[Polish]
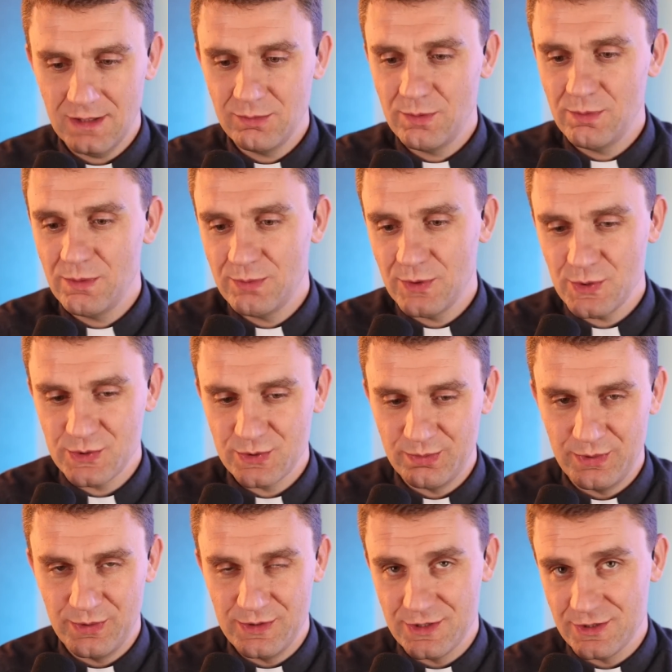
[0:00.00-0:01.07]
albo po
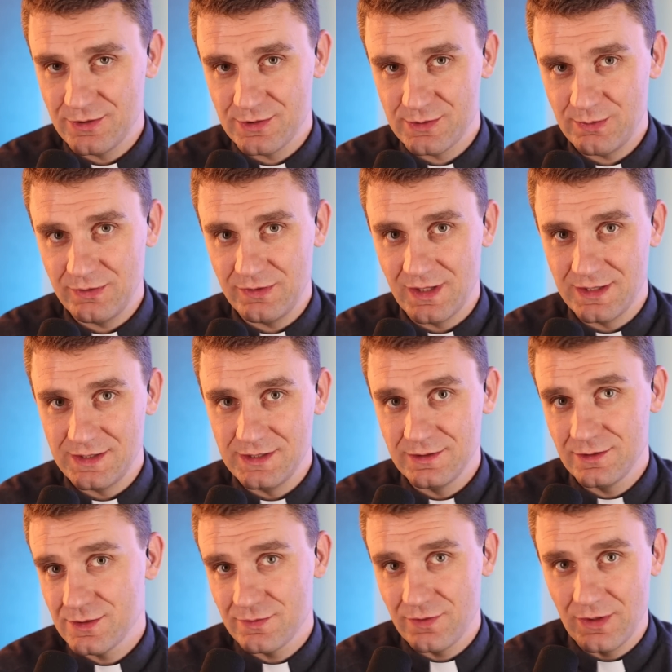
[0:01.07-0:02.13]
prostu pójdziesz do
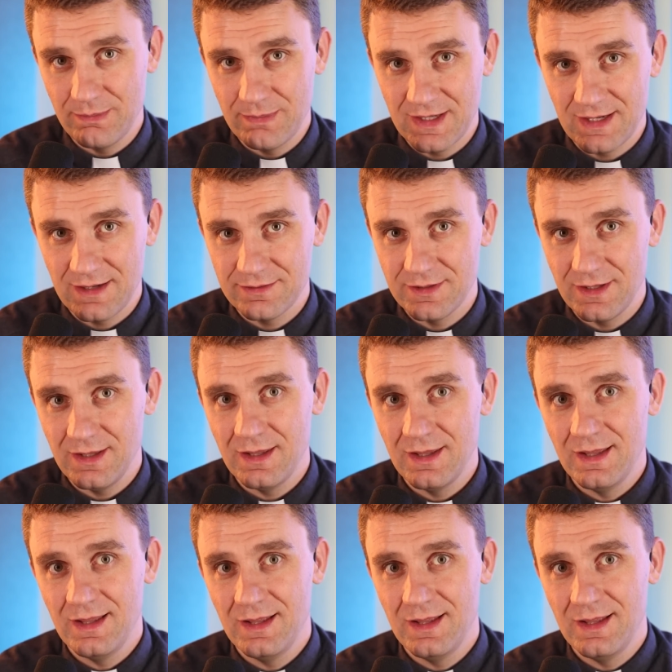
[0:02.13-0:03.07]
spowiedzi, do swojej parafii,